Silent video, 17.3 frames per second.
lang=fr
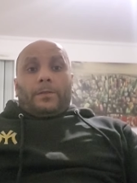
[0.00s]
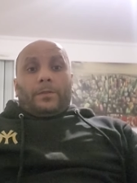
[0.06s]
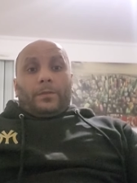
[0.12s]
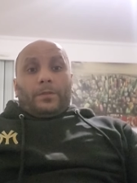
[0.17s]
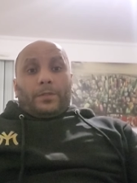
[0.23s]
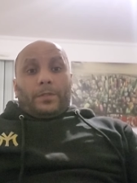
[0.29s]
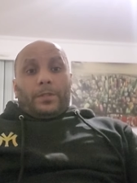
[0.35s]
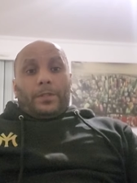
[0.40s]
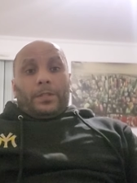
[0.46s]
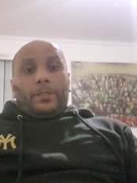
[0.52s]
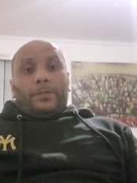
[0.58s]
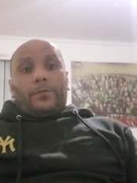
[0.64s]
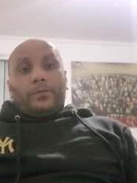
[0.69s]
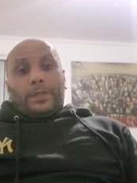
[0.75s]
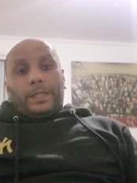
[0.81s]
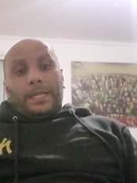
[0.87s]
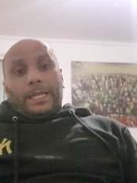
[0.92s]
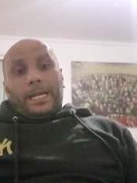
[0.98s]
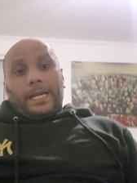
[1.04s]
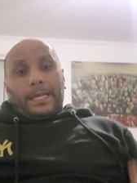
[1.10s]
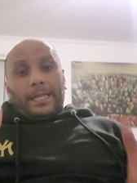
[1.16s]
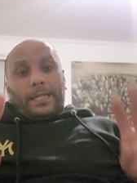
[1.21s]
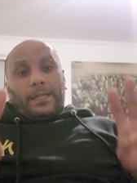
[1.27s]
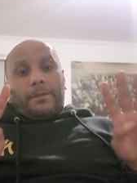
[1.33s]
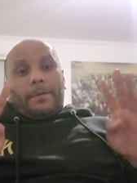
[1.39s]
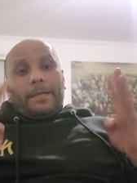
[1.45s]
Donc euh, tout est
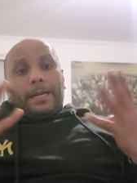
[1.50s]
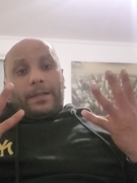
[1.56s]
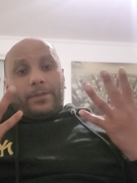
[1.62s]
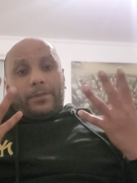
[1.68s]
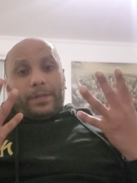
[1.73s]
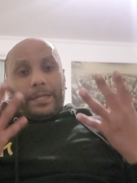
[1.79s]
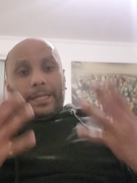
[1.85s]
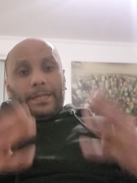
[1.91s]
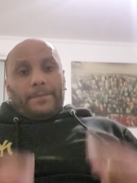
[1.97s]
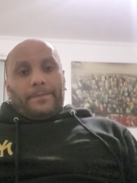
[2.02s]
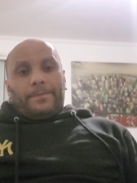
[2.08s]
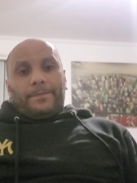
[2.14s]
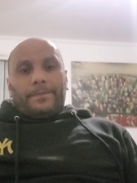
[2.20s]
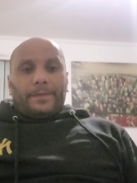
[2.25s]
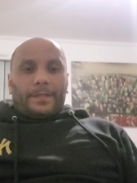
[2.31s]
carré comme la Corée.